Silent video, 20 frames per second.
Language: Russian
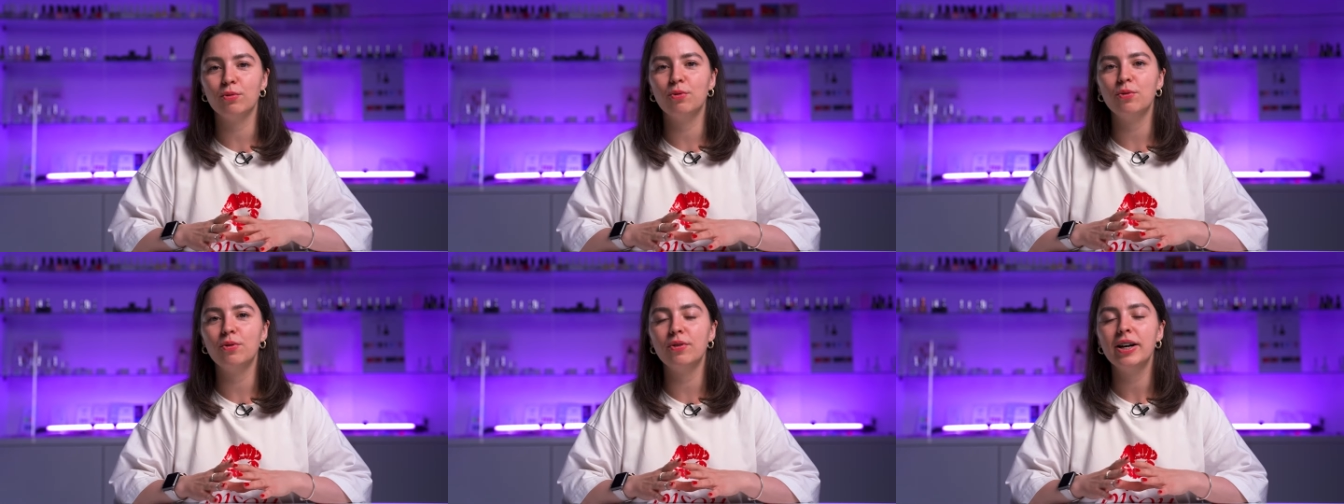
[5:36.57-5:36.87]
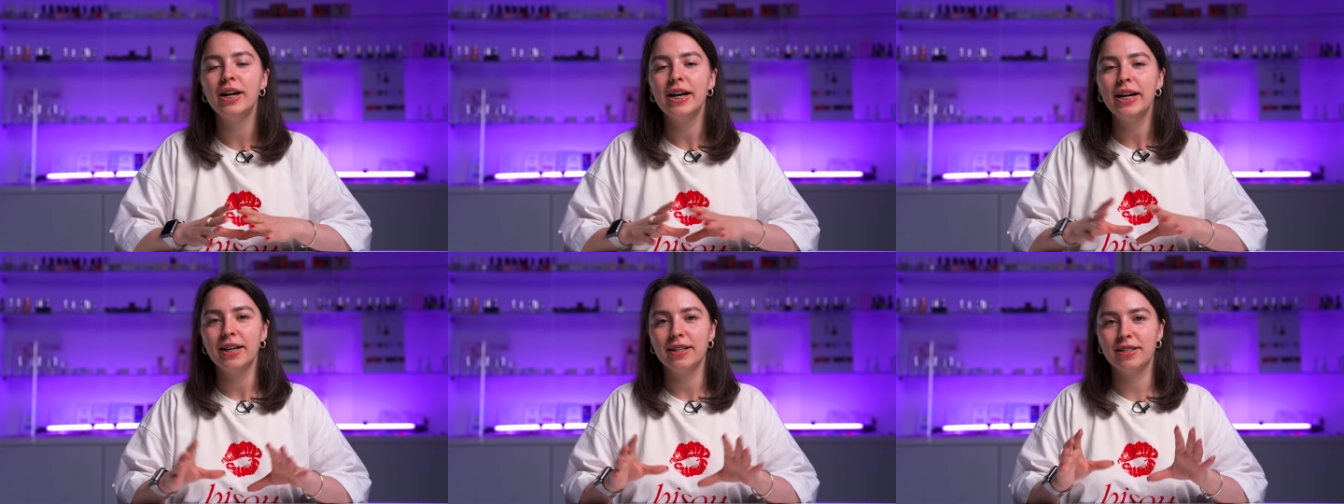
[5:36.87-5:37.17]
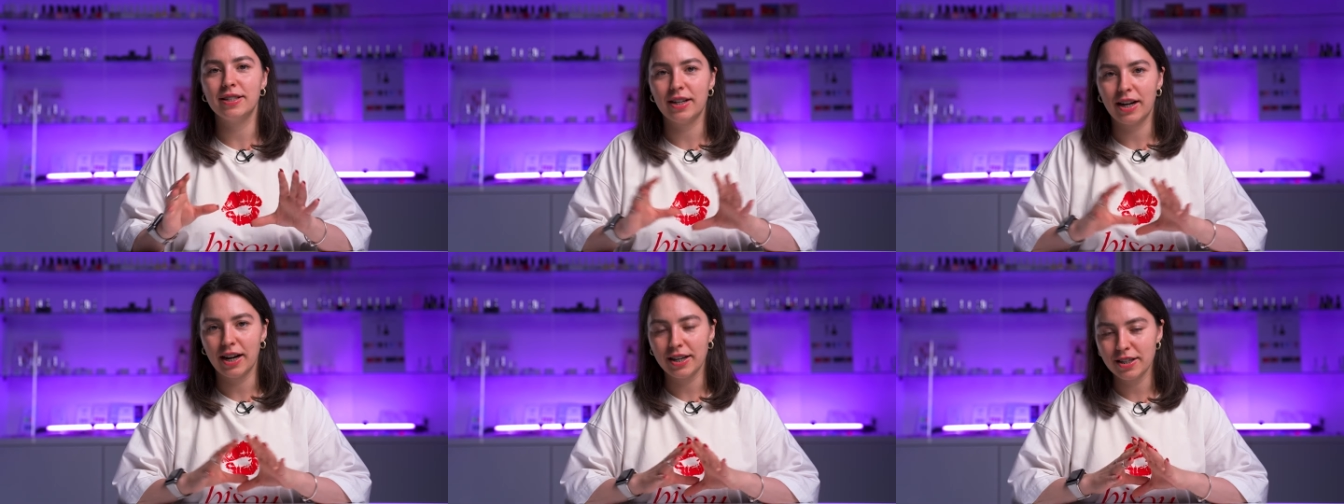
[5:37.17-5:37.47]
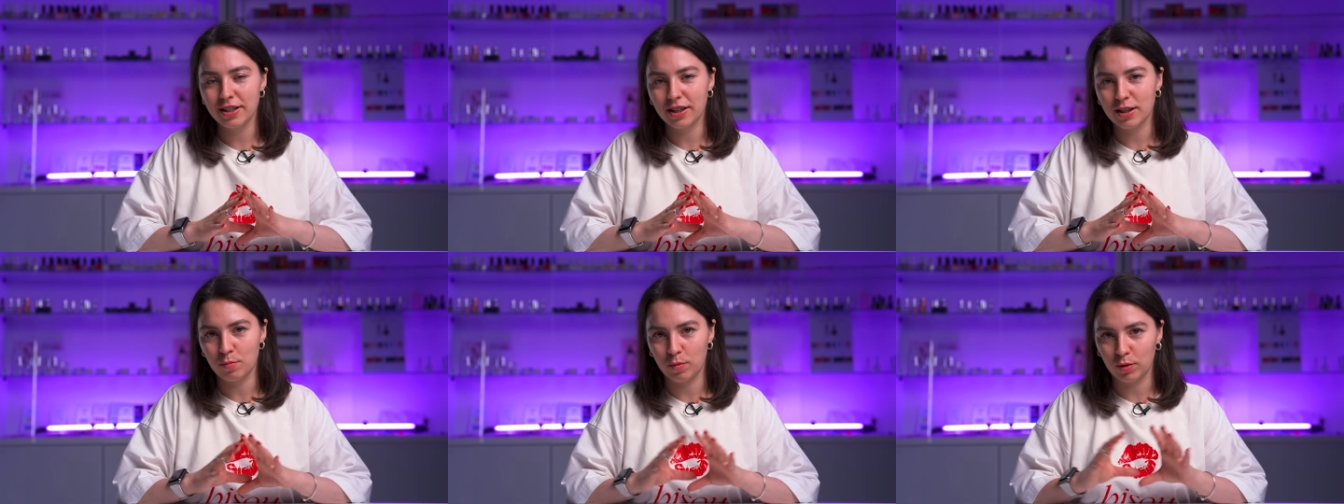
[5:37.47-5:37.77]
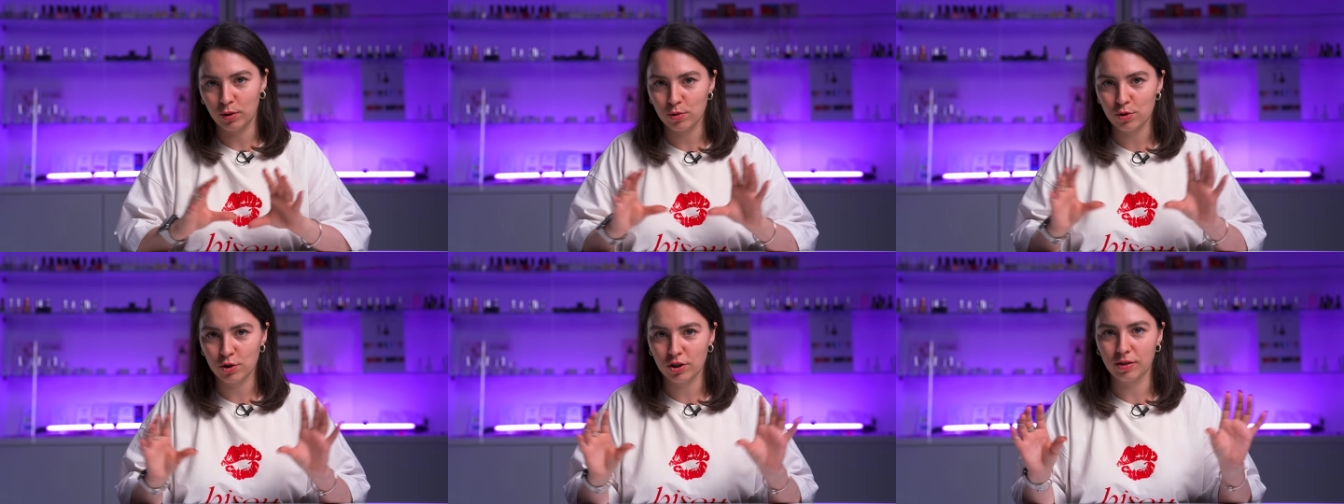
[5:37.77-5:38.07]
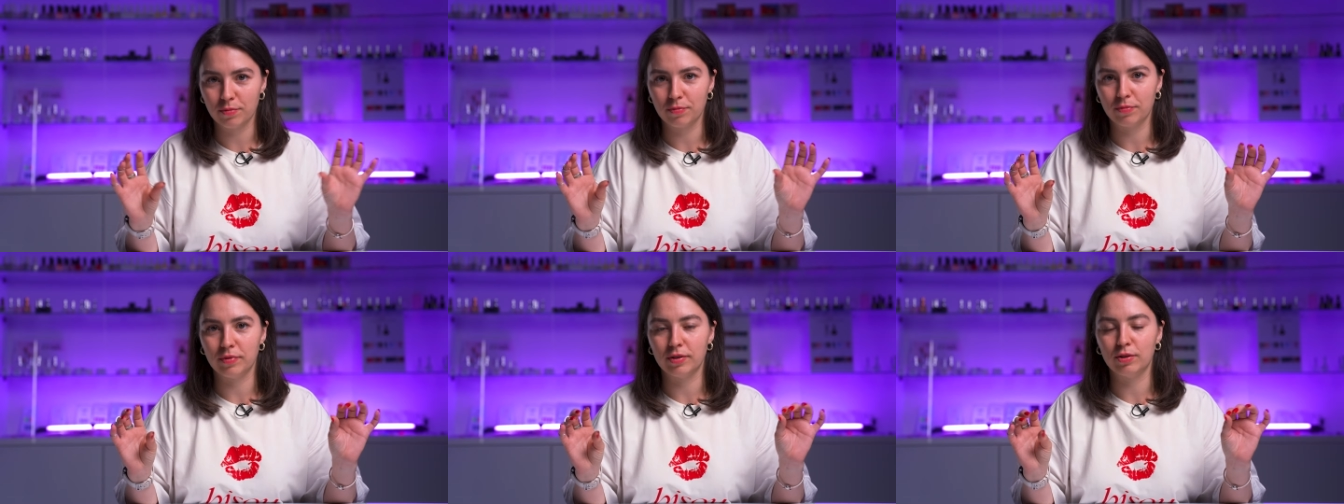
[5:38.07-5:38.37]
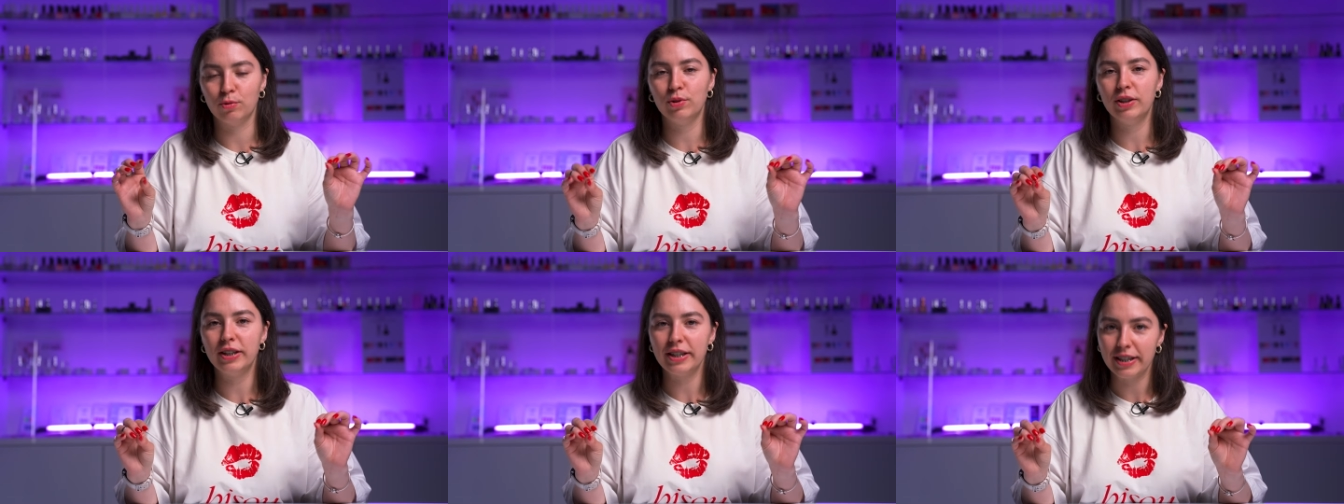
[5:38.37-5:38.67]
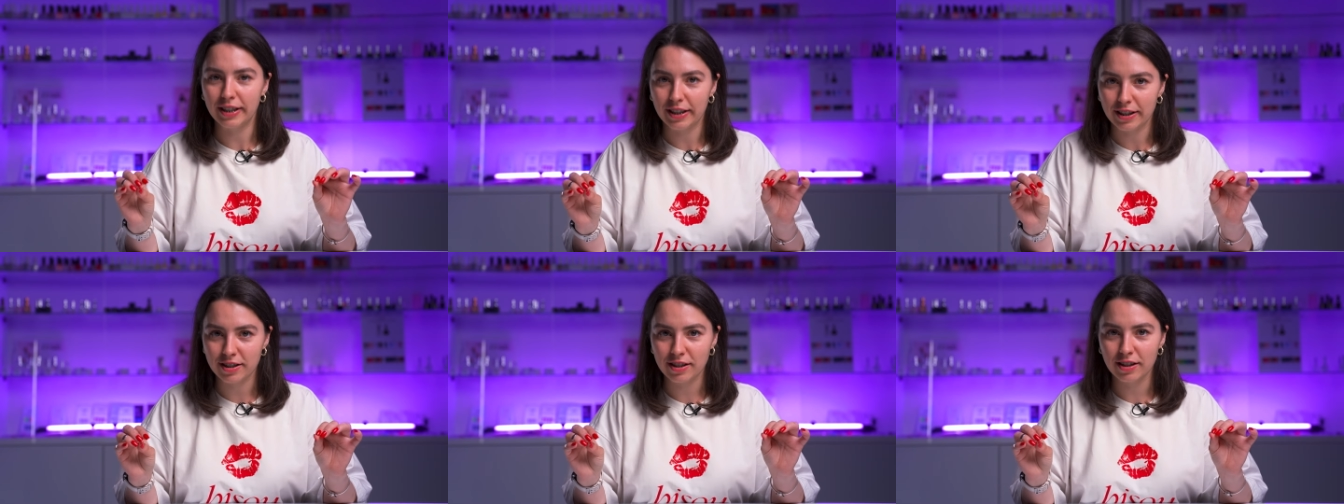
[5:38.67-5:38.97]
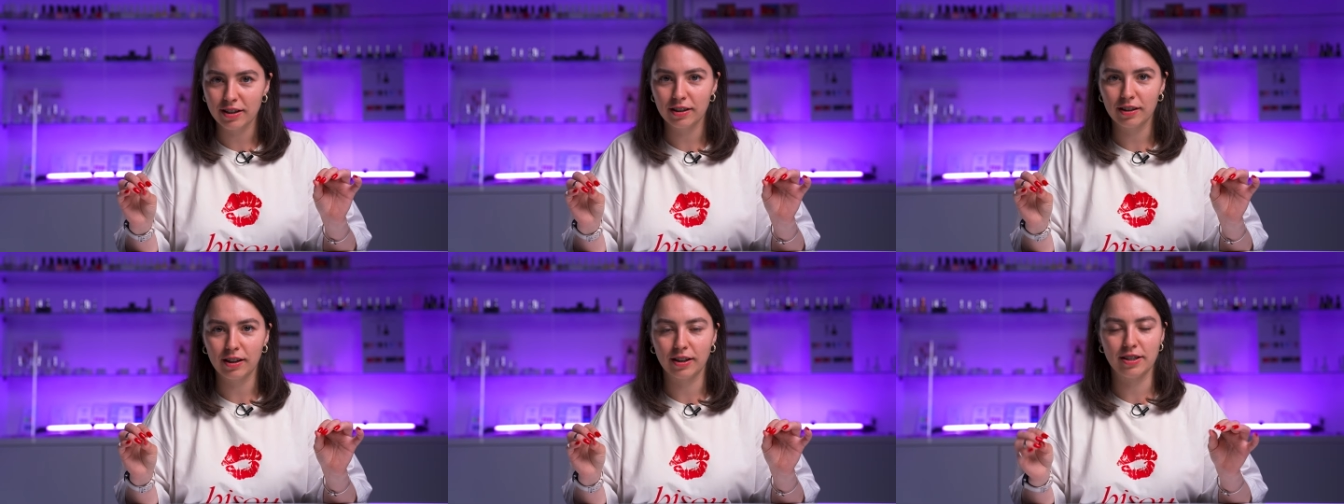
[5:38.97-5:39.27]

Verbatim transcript: о заранее расположенном удлинителе